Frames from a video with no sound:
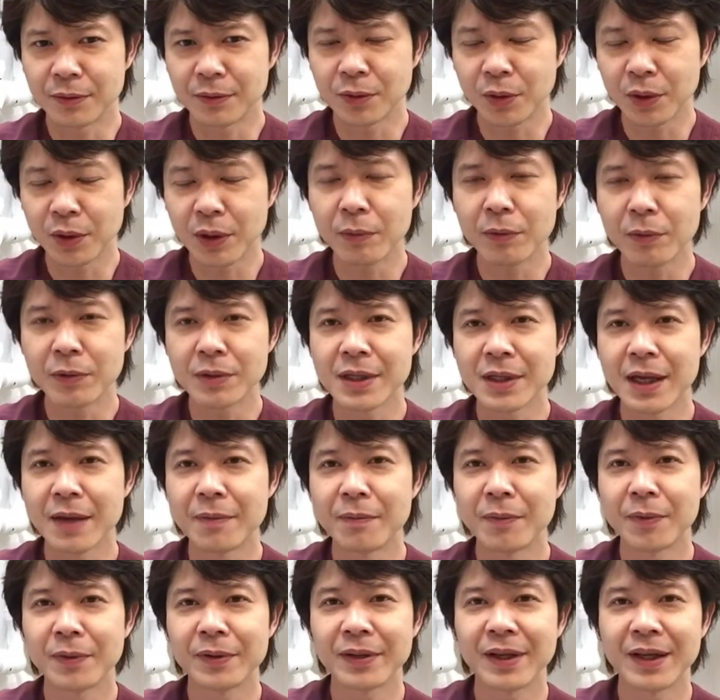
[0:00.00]
とても
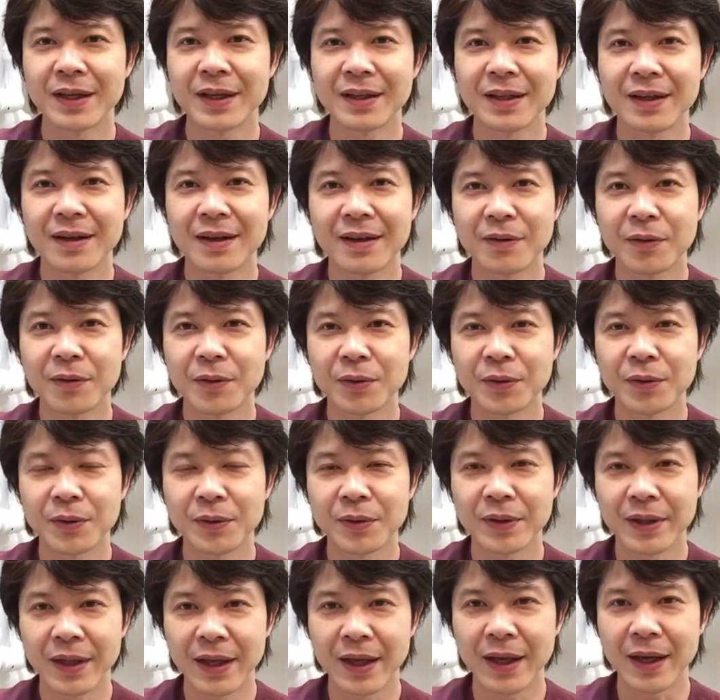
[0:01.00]
専門的なこ
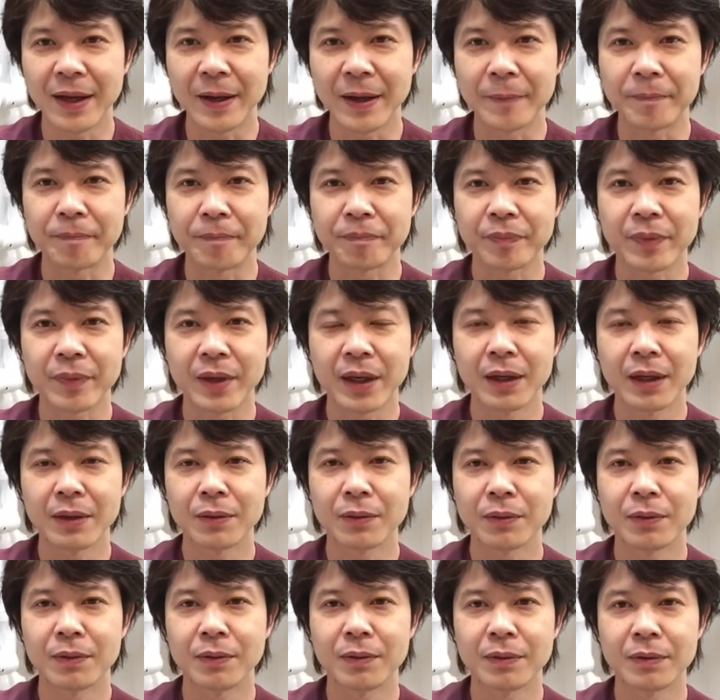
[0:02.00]
とであ
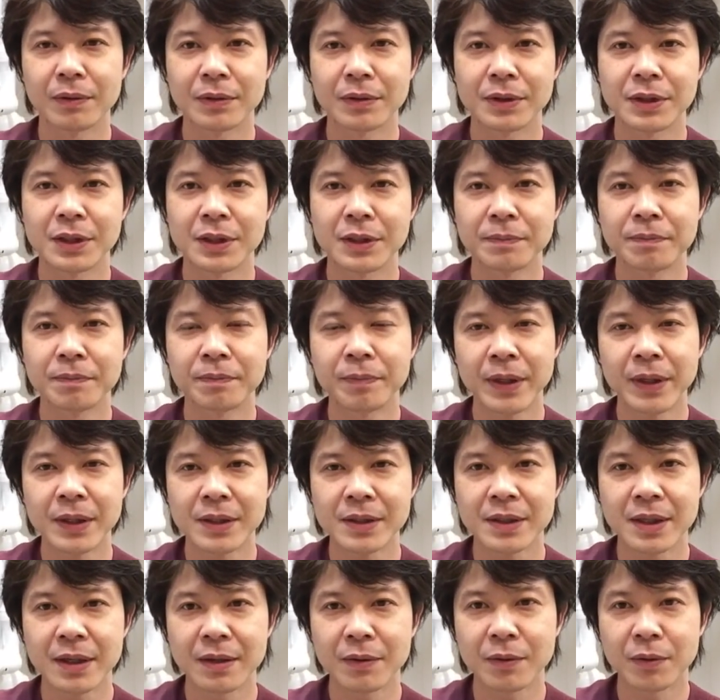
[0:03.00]
の失敗
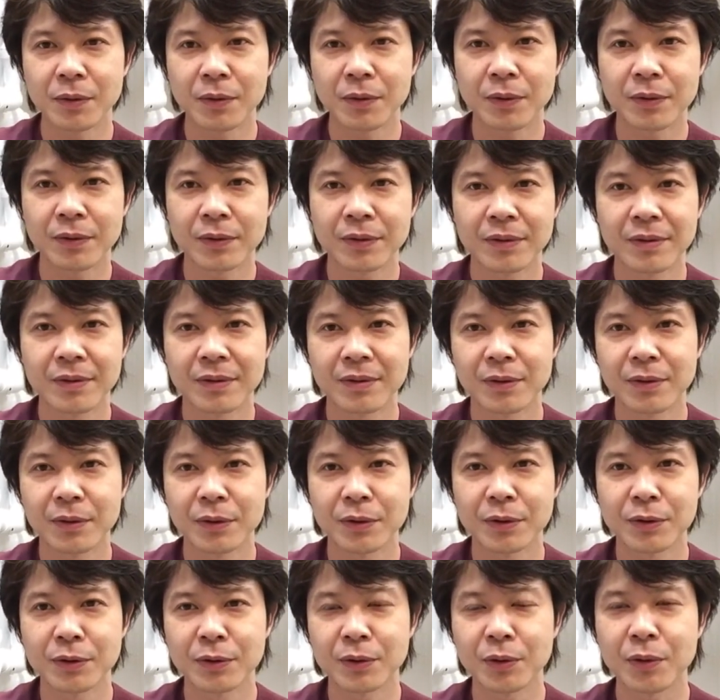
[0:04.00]
成功
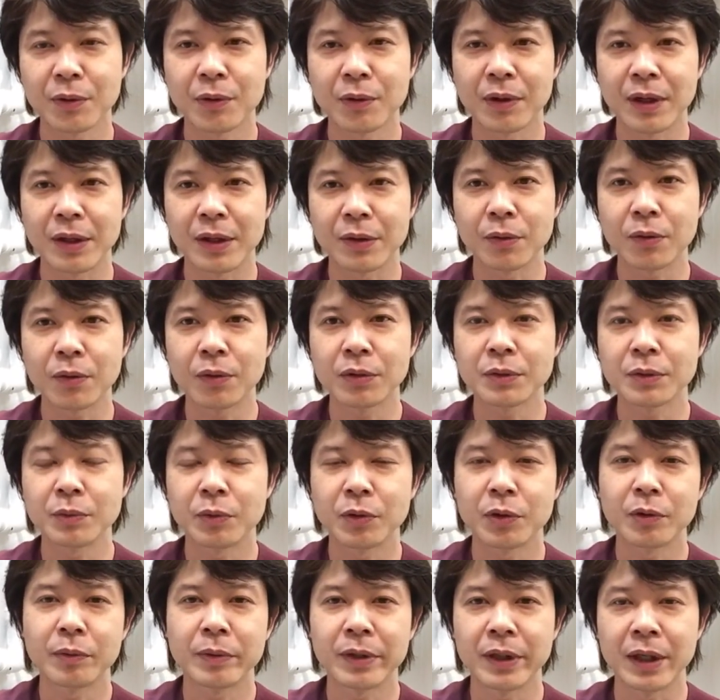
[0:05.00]
というところがどこに
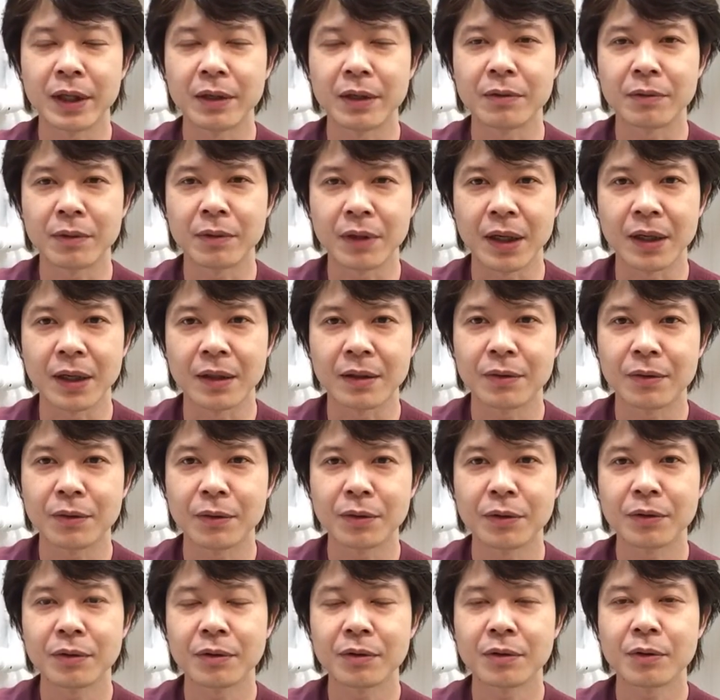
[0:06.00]
求めているのか
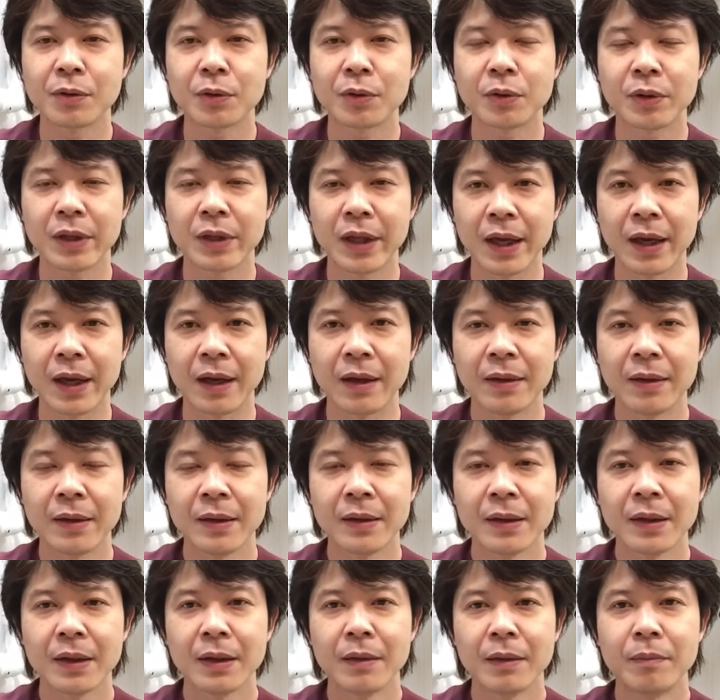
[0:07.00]
ということで
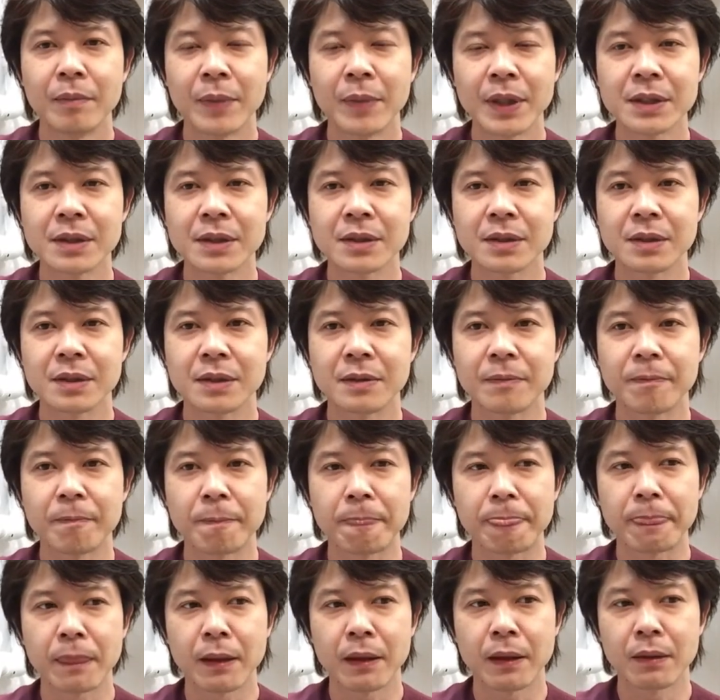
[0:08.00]
まず
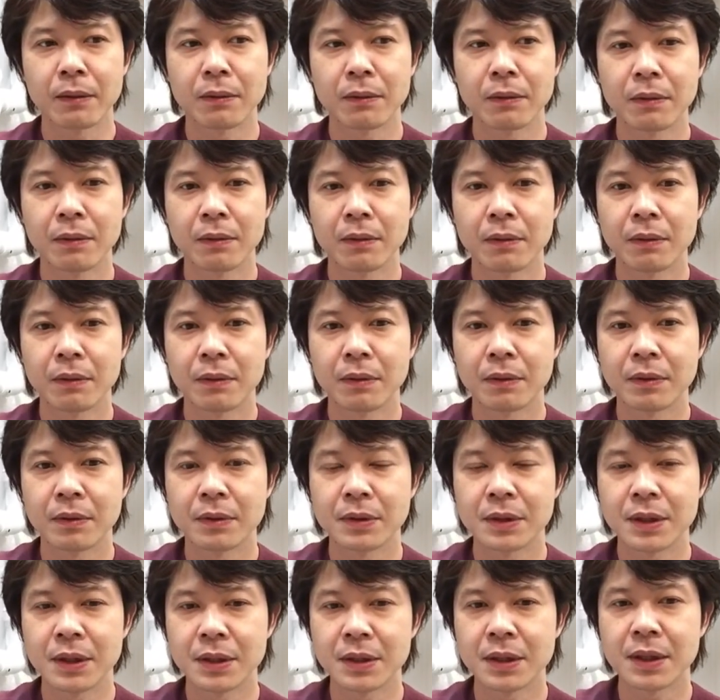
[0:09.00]
あ
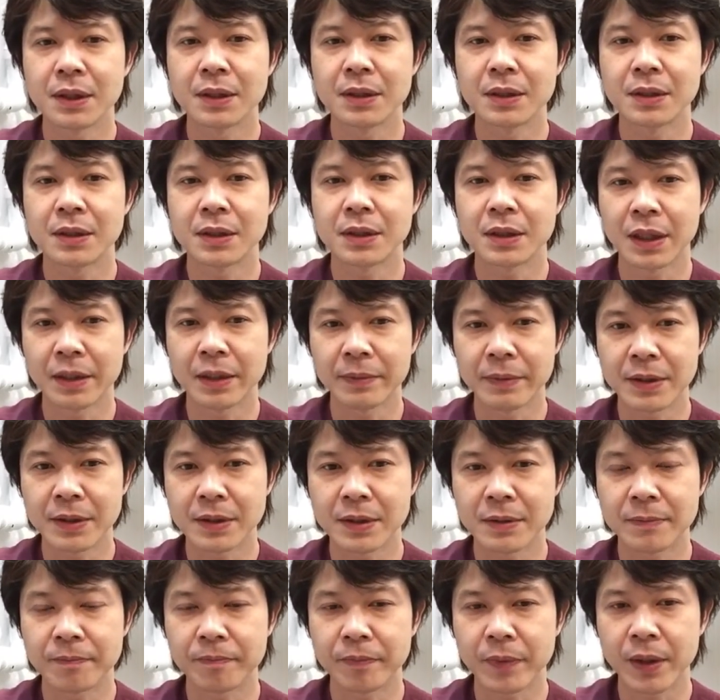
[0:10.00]
の全然違いま
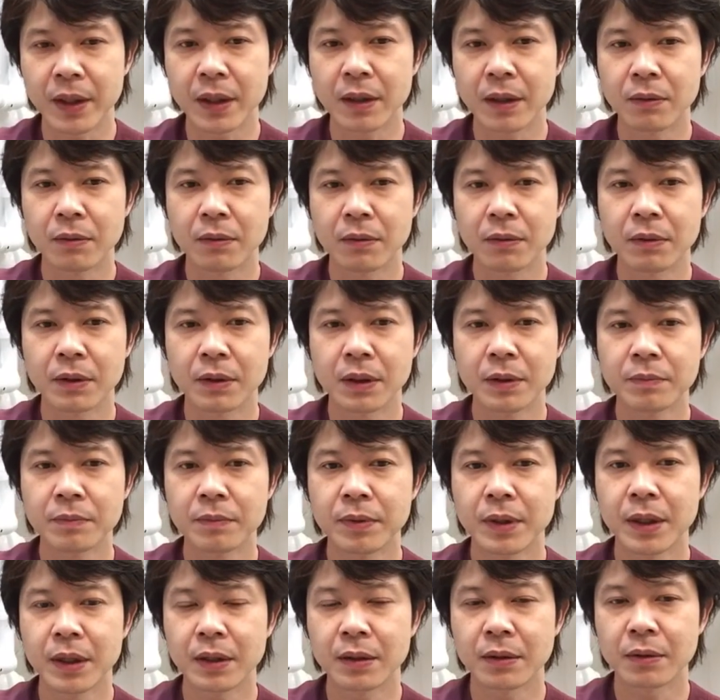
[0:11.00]
すあの
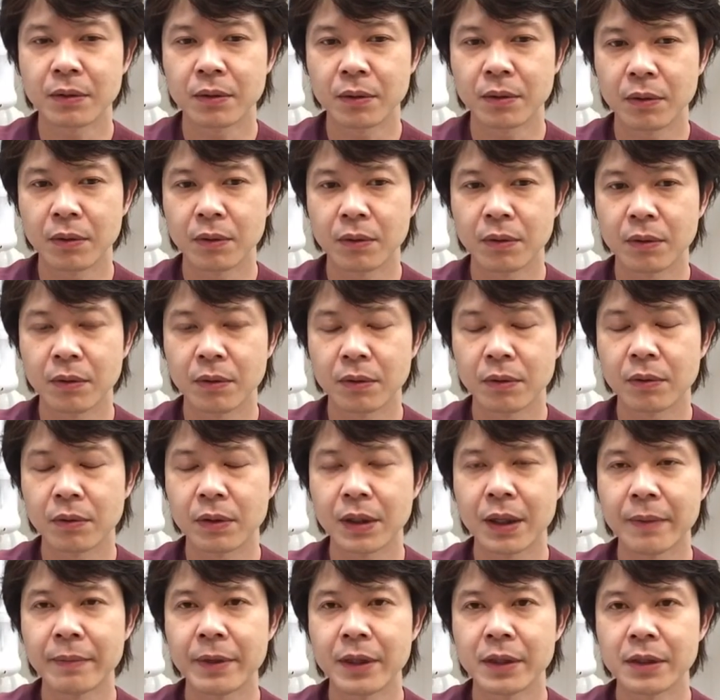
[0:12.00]
インプラントの
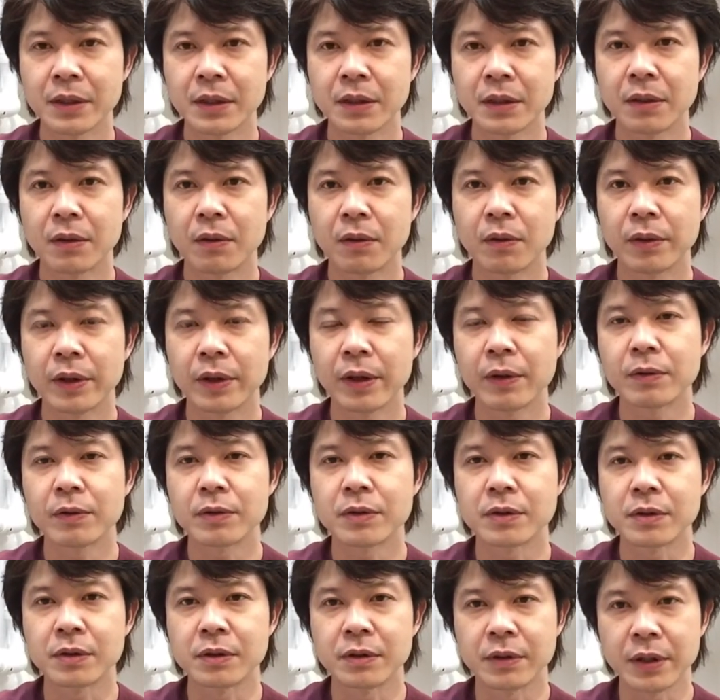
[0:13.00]
ために骨を
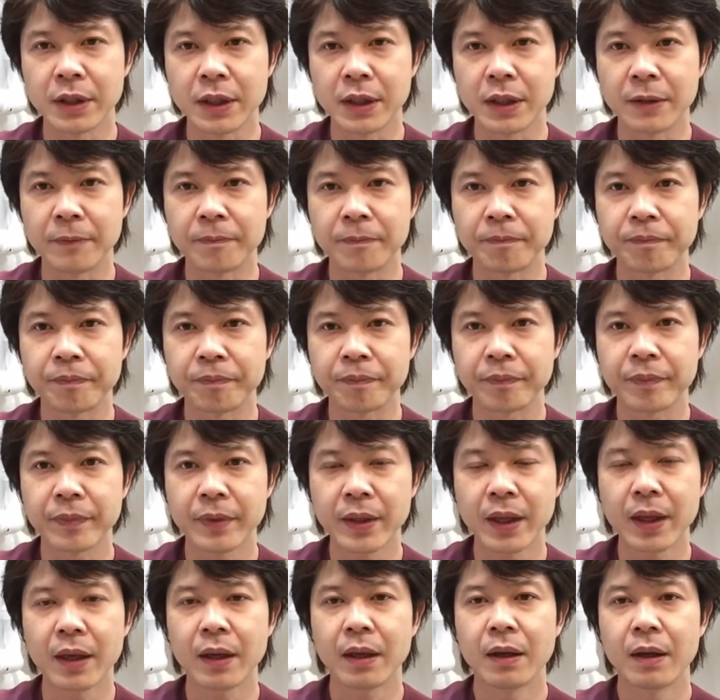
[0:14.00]
作り
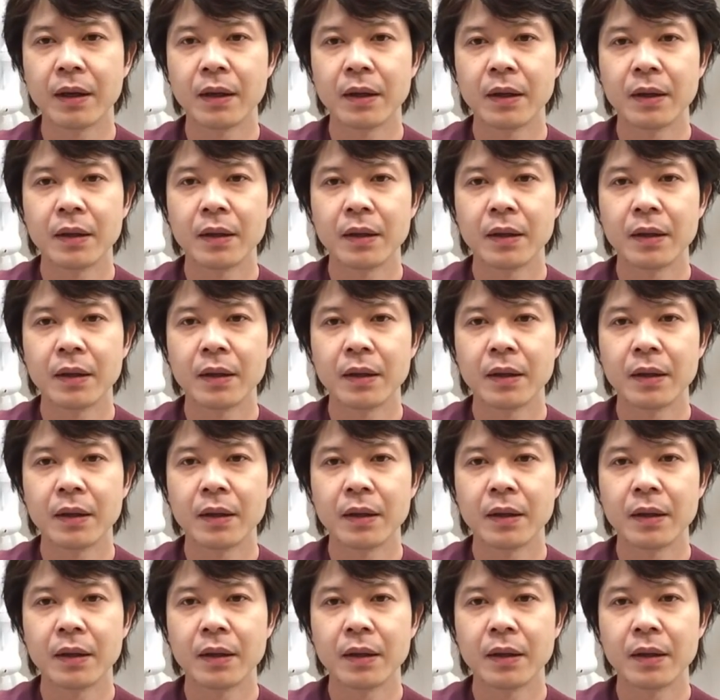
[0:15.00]
で